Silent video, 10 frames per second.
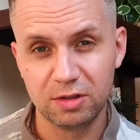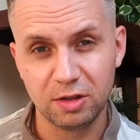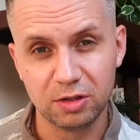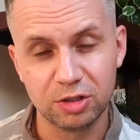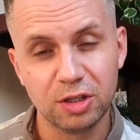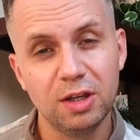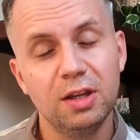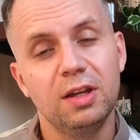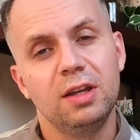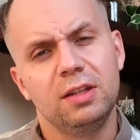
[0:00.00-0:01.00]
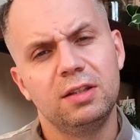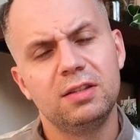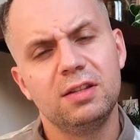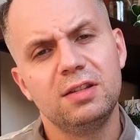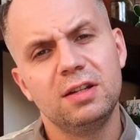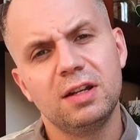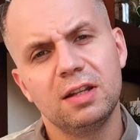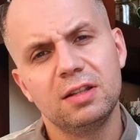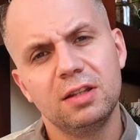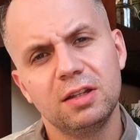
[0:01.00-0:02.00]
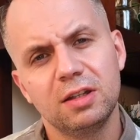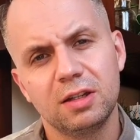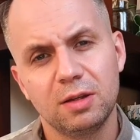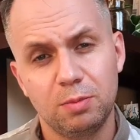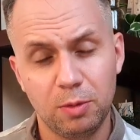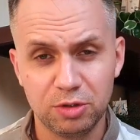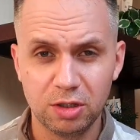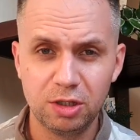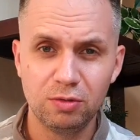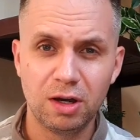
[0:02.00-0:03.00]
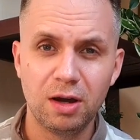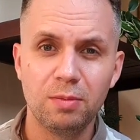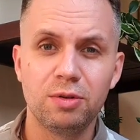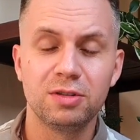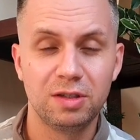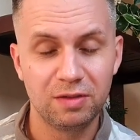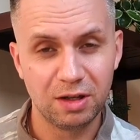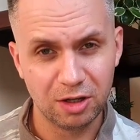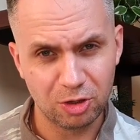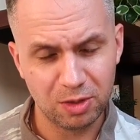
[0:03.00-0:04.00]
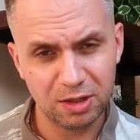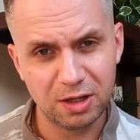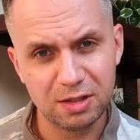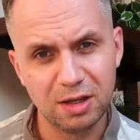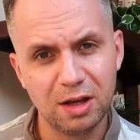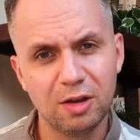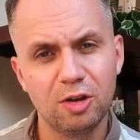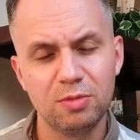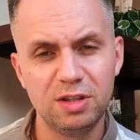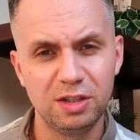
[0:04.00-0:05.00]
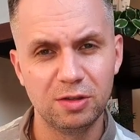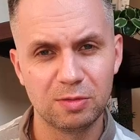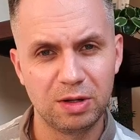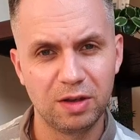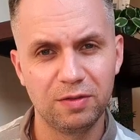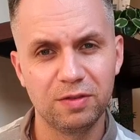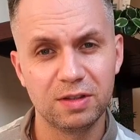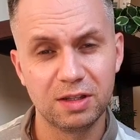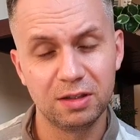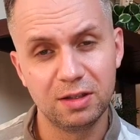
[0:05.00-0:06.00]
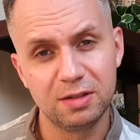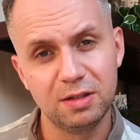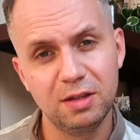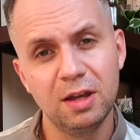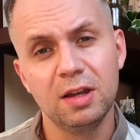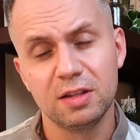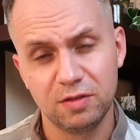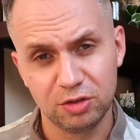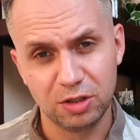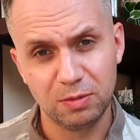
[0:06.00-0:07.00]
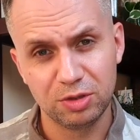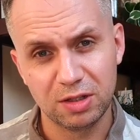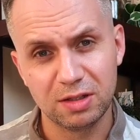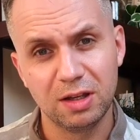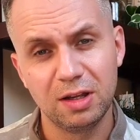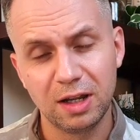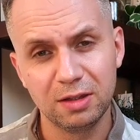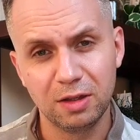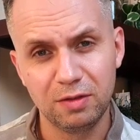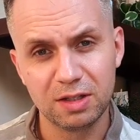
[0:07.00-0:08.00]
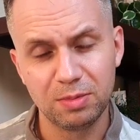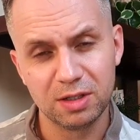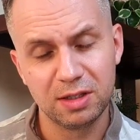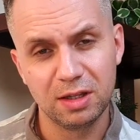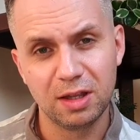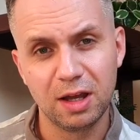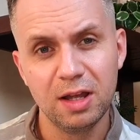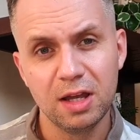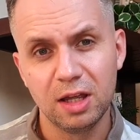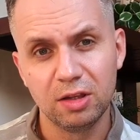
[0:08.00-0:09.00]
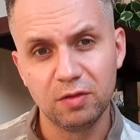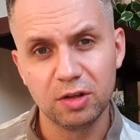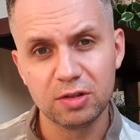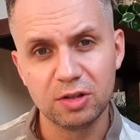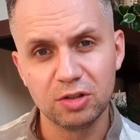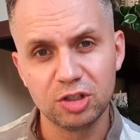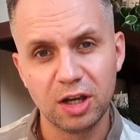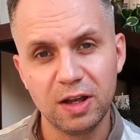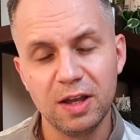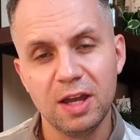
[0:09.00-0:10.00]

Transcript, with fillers: Sącz decyzję radnych poprzedziła pozytywna rekomendacja Komisji do Spraw Sandecji stworzonej przez radnych wiceprezydenta Nowego Sącza.